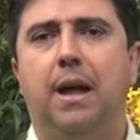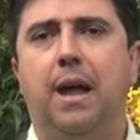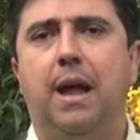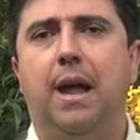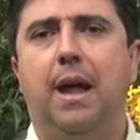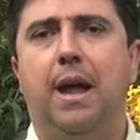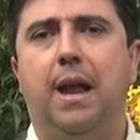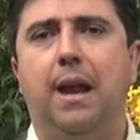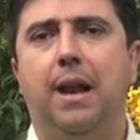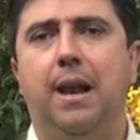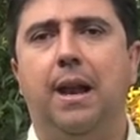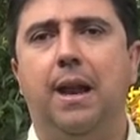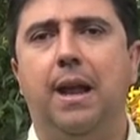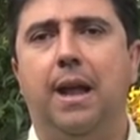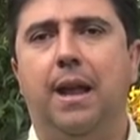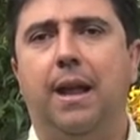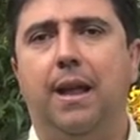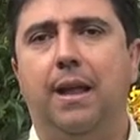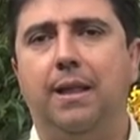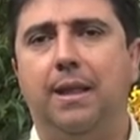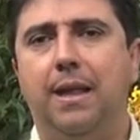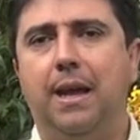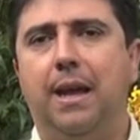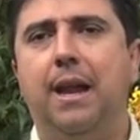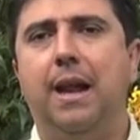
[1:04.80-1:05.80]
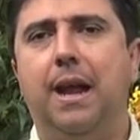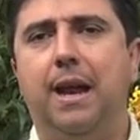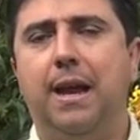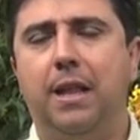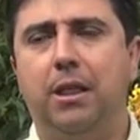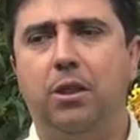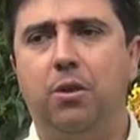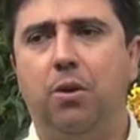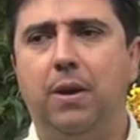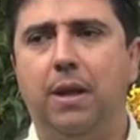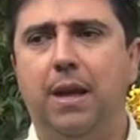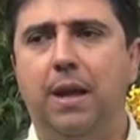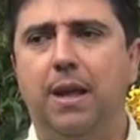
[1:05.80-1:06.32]
a la
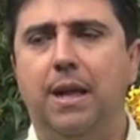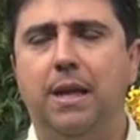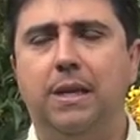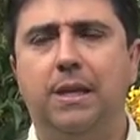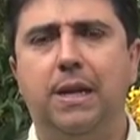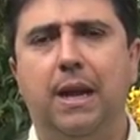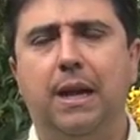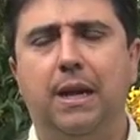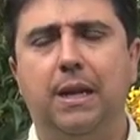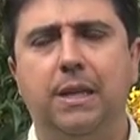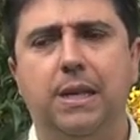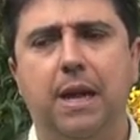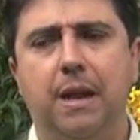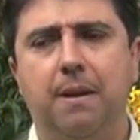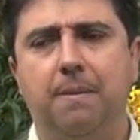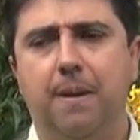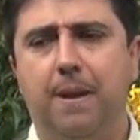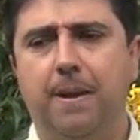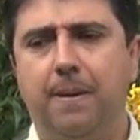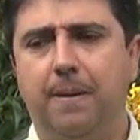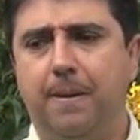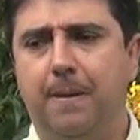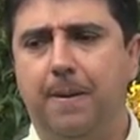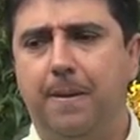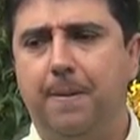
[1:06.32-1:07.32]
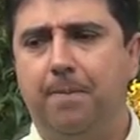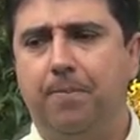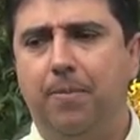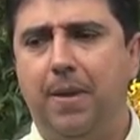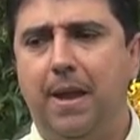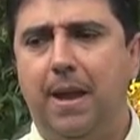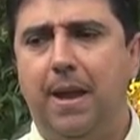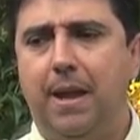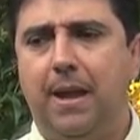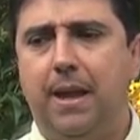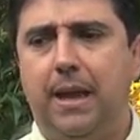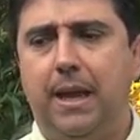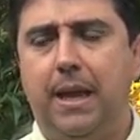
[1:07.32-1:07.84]
declaratoria de esa reserva
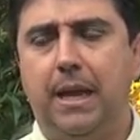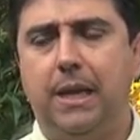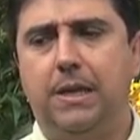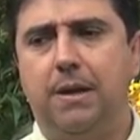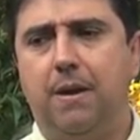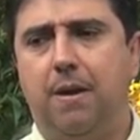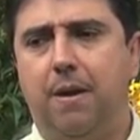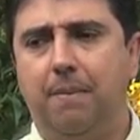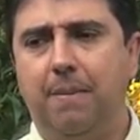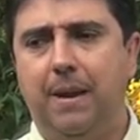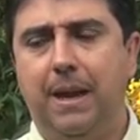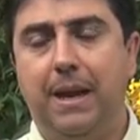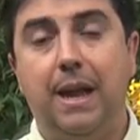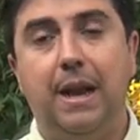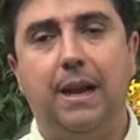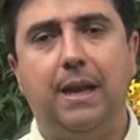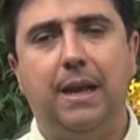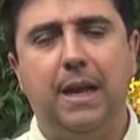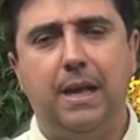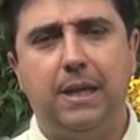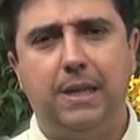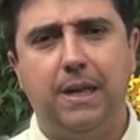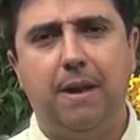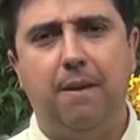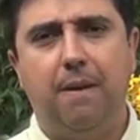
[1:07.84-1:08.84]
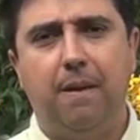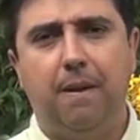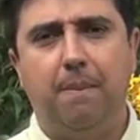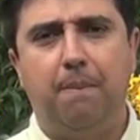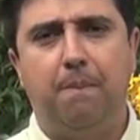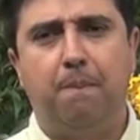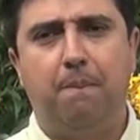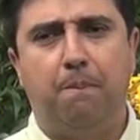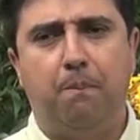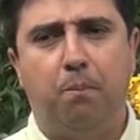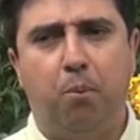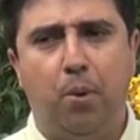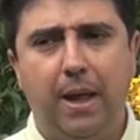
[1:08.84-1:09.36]
y se va a mirar qué se
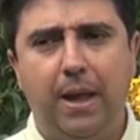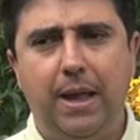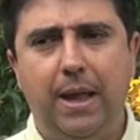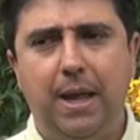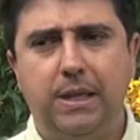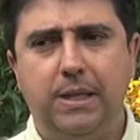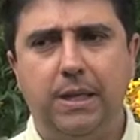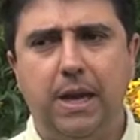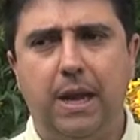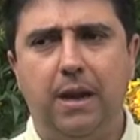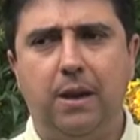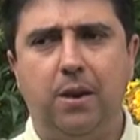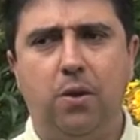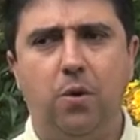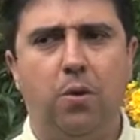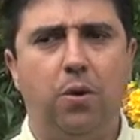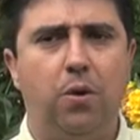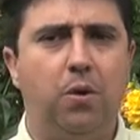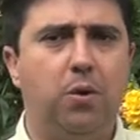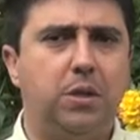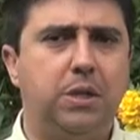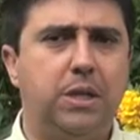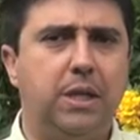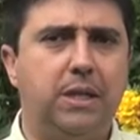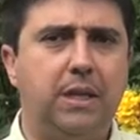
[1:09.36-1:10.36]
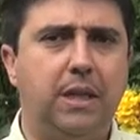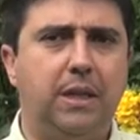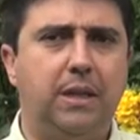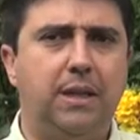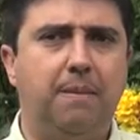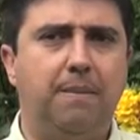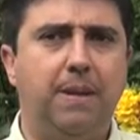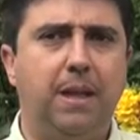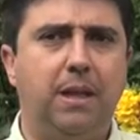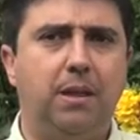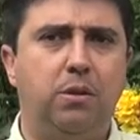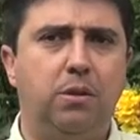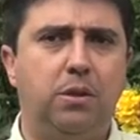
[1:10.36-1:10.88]
puede hacer con los
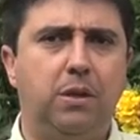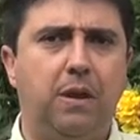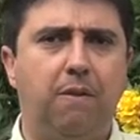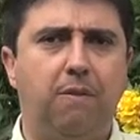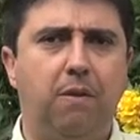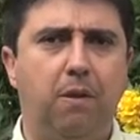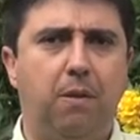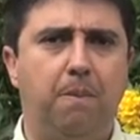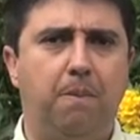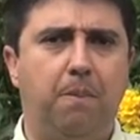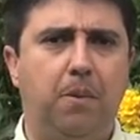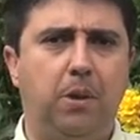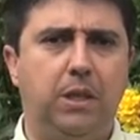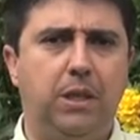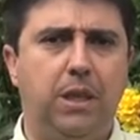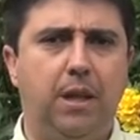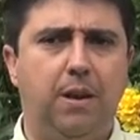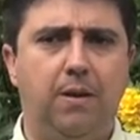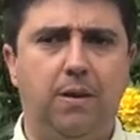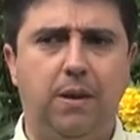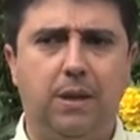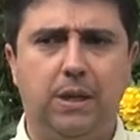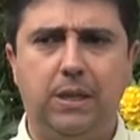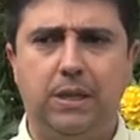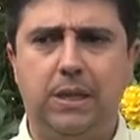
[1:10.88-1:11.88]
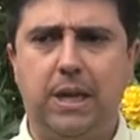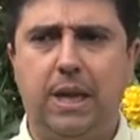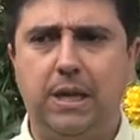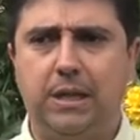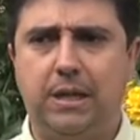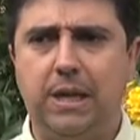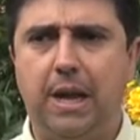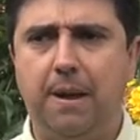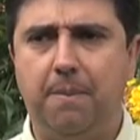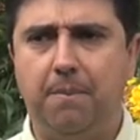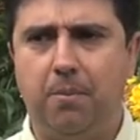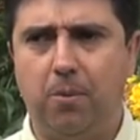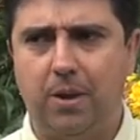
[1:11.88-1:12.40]
asentamientos que fueron posteriores a
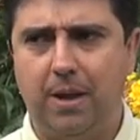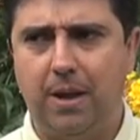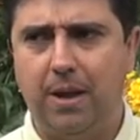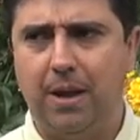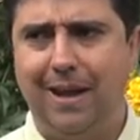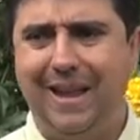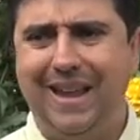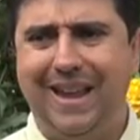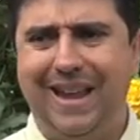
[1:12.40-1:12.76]
esa época.